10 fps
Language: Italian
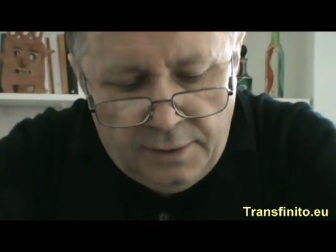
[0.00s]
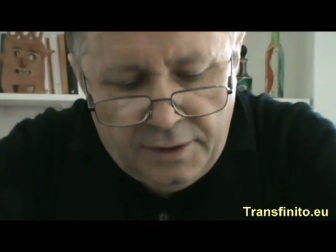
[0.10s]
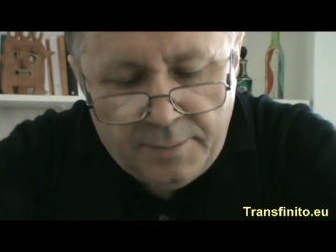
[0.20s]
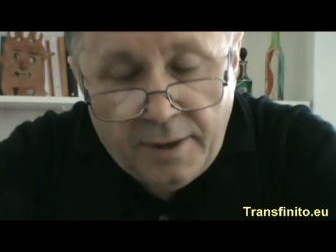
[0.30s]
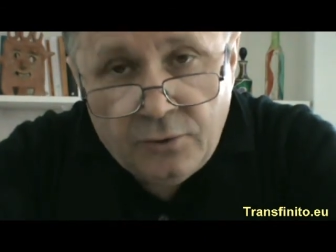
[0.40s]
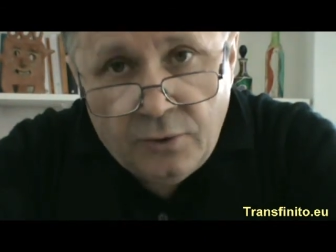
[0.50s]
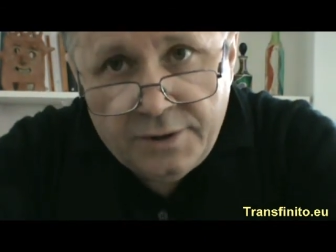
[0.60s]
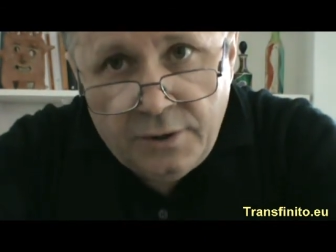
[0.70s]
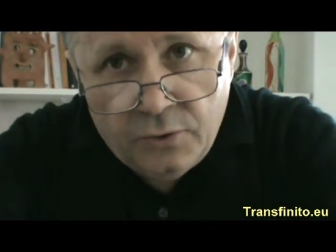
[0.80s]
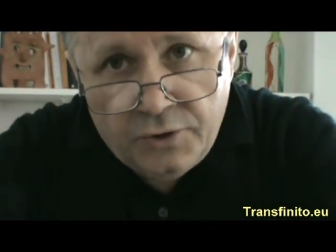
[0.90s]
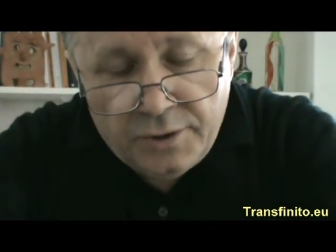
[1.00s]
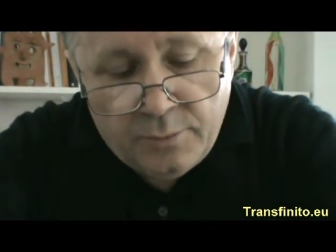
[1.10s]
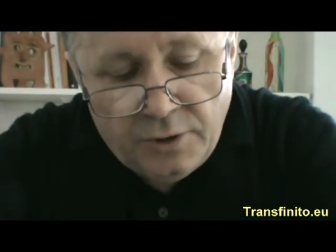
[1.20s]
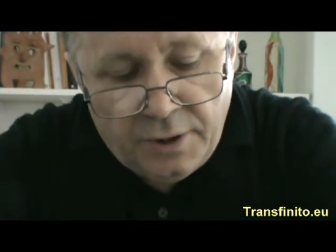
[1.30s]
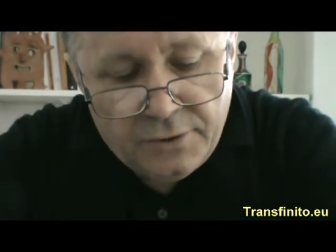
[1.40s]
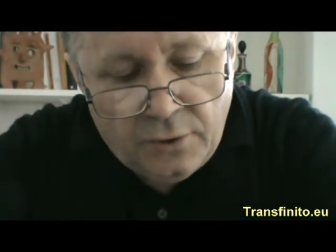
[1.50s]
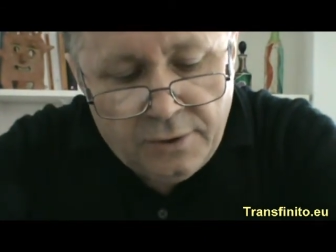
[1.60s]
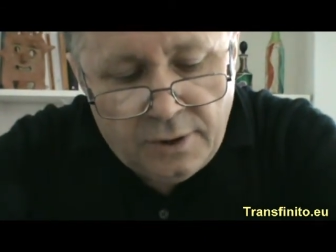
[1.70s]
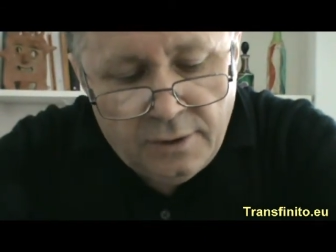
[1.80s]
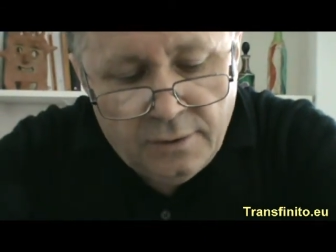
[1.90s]
rispetto al sillogismo di
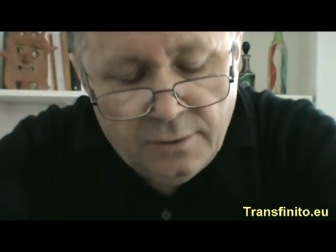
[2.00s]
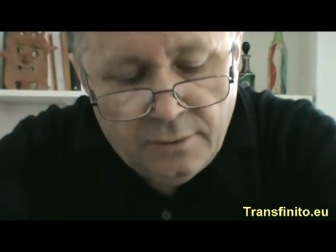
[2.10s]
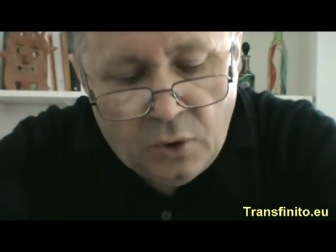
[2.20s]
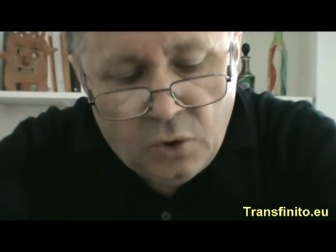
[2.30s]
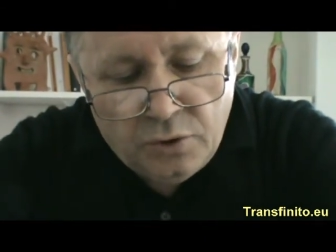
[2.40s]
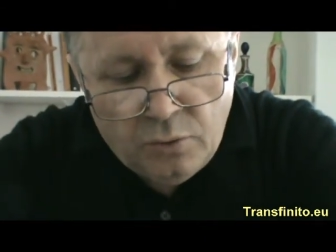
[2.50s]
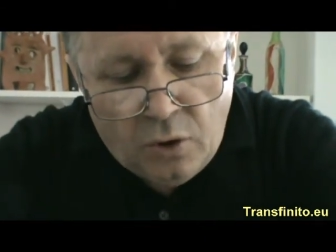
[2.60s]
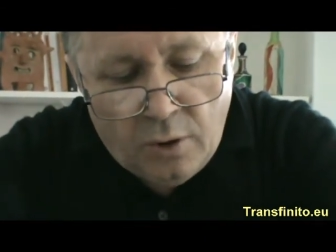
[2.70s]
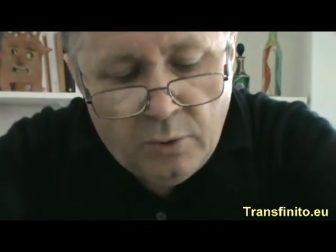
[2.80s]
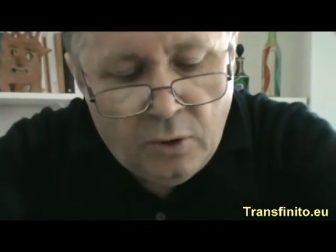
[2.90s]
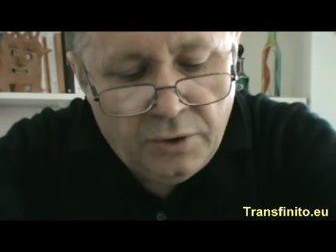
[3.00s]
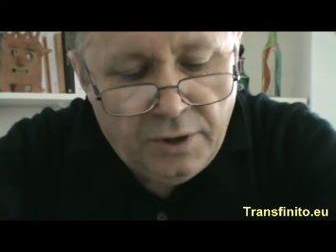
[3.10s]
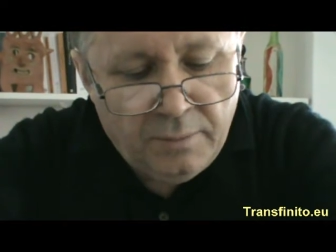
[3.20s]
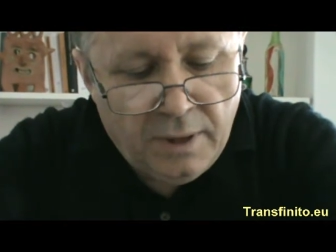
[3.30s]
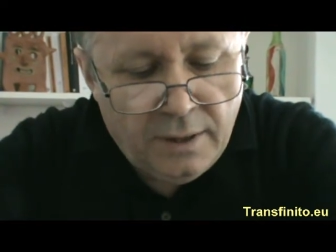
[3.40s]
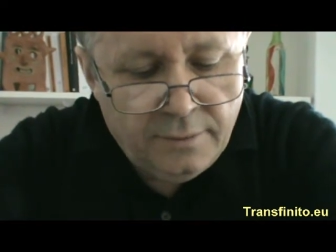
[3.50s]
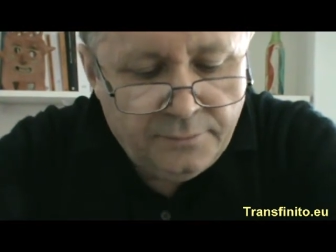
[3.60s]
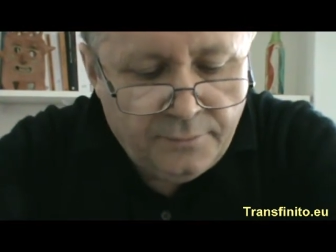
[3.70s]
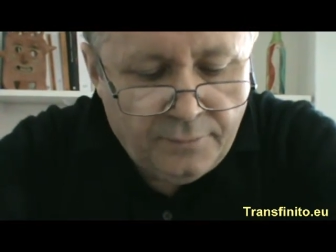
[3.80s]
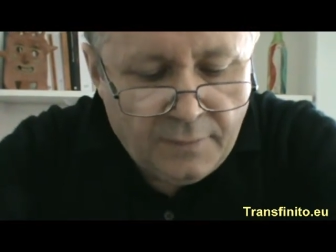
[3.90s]
Aristotele, ogni uomo, ogni animale.
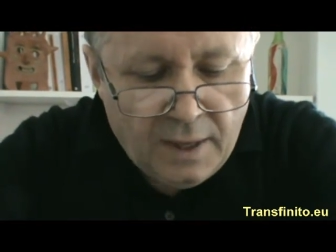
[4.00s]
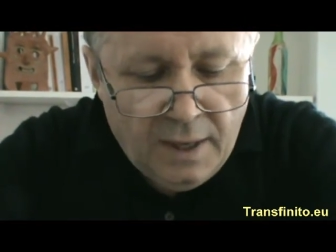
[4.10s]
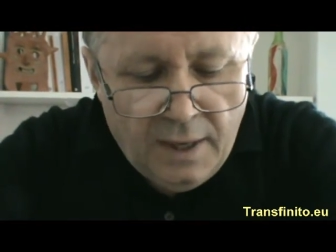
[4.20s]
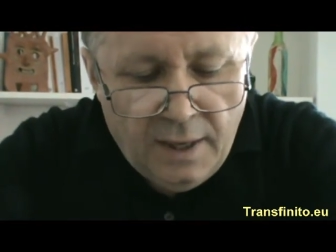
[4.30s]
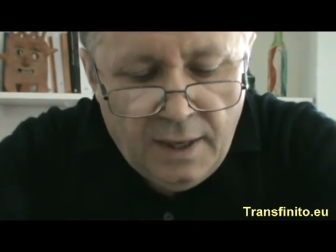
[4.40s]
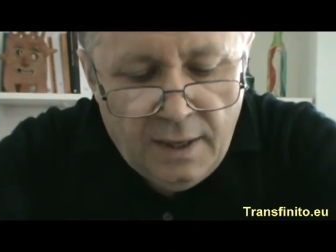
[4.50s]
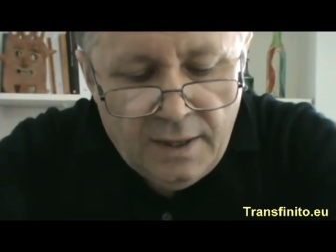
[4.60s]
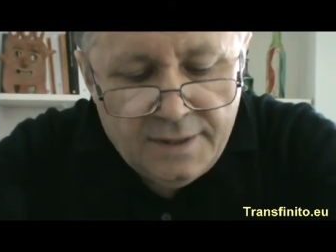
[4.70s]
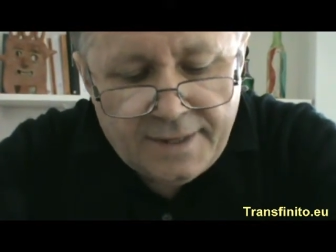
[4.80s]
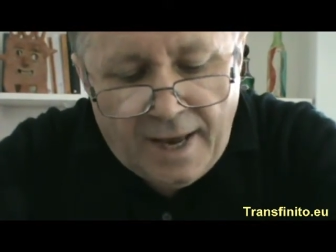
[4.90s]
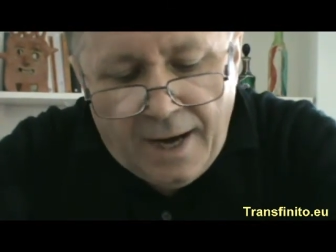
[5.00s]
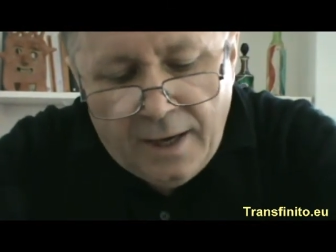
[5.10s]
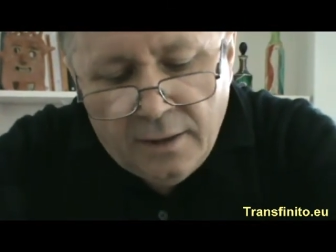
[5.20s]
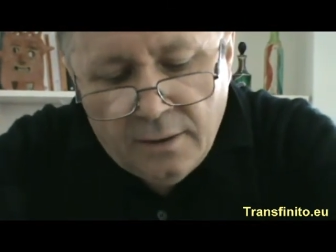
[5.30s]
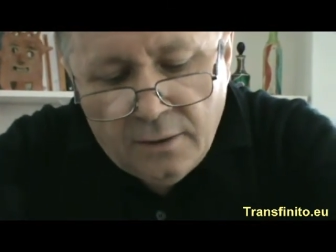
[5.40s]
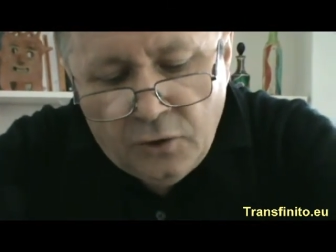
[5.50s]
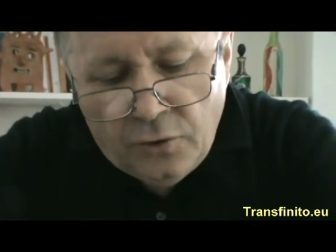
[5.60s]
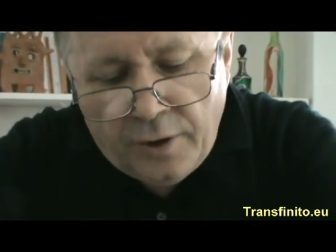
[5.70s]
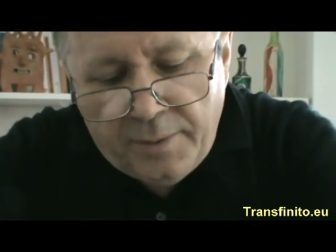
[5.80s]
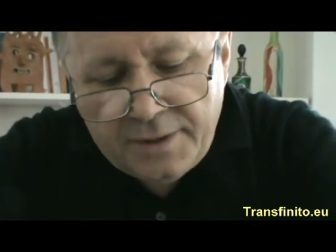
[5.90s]
Il sale,
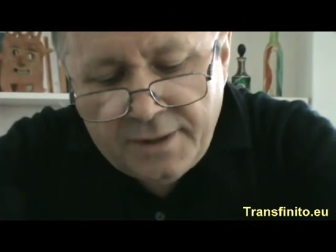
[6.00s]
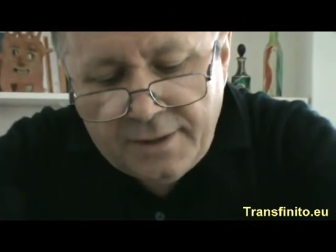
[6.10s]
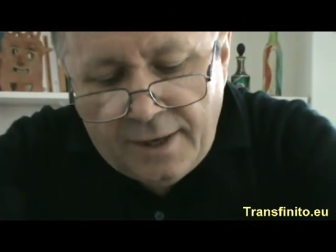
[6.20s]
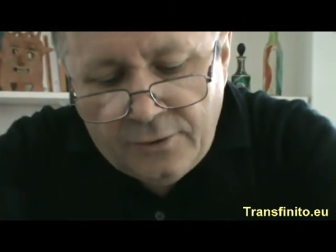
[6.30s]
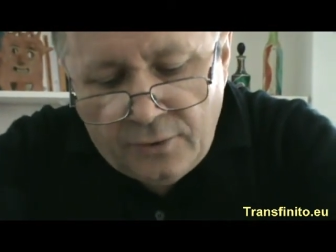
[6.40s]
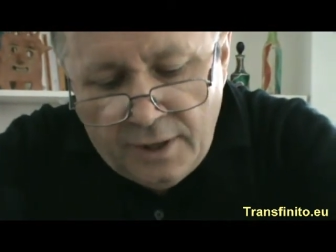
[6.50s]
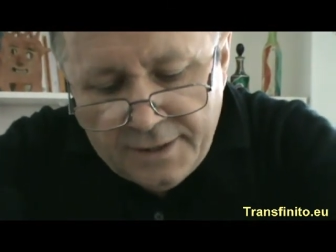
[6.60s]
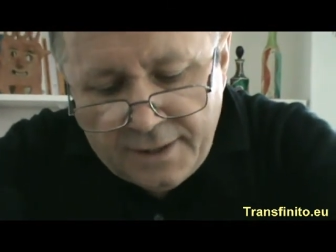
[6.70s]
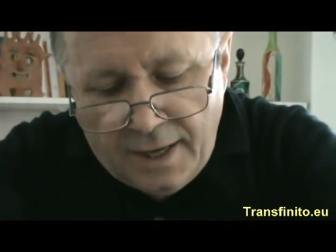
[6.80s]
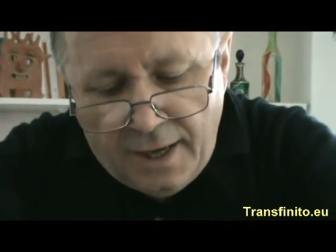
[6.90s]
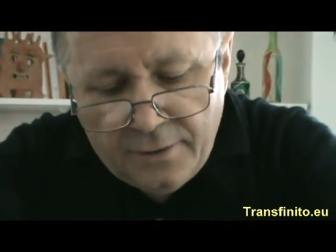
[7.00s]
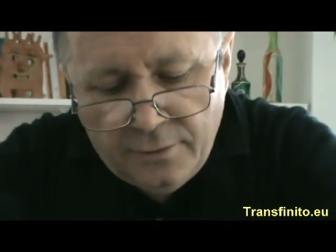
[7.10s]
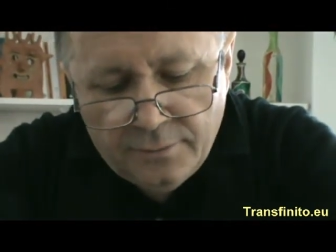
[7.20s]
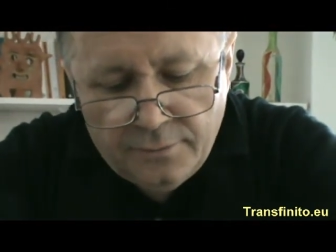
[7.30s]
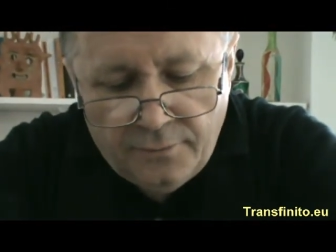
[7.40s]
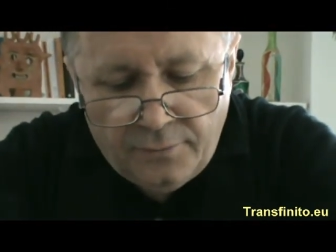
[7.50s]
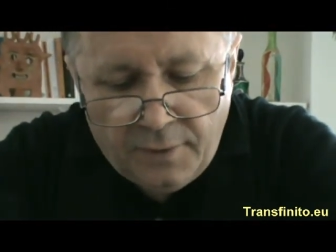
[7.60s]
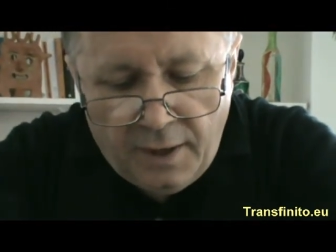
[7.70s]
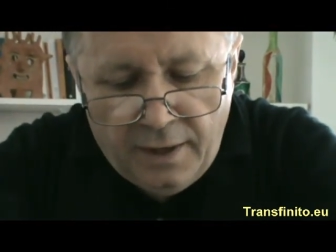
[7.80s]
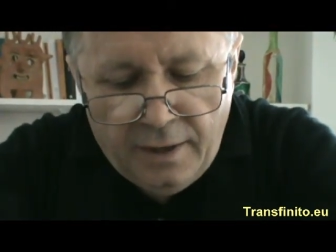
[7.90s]
non rappresentato nel salario
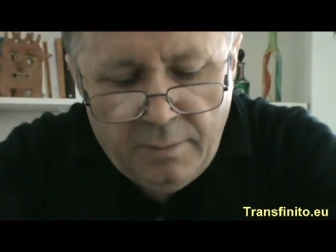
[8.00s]
e